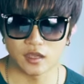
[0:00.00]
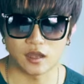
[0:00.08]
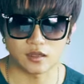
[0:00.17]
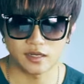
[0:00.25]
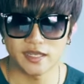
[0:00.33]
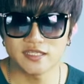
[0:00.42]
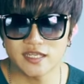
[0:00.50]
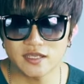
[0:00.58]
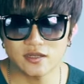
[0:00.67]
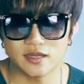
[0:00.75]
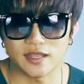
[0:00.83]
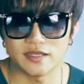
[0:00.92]
啊、呃，连
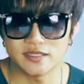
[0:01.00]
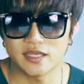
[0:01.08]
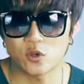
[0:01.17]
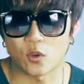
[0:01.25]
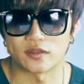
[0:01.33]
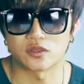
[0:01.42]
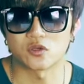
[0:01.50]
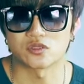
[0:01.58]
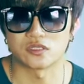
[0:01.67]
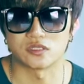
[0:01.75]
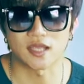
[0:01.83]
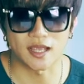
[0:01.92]
接连接管都
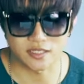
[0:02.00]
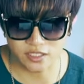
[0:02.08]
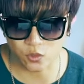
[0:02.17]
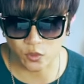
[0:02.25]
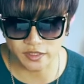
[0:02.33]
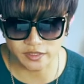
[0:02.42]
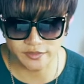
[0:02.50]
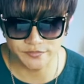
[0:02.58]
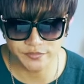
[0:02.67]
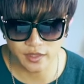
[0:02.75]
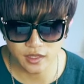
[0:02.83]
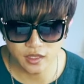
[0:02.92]
是碳纤维的。
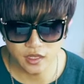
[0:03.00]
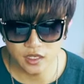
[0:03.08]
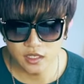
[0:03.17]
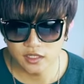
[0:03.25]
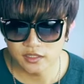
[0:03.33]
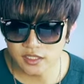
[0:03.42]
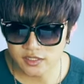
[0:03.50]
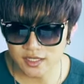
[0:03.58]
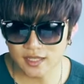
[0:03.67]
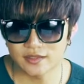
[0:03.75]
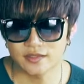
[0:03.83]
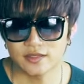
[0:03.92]
第
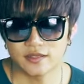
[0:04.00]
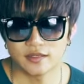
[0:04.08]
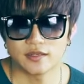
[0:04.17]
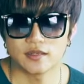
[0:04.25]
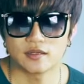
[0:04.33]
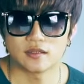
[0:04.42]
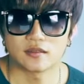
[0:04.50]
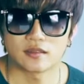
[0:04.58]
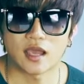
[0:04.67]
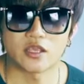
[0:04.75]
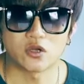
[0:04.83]
三，它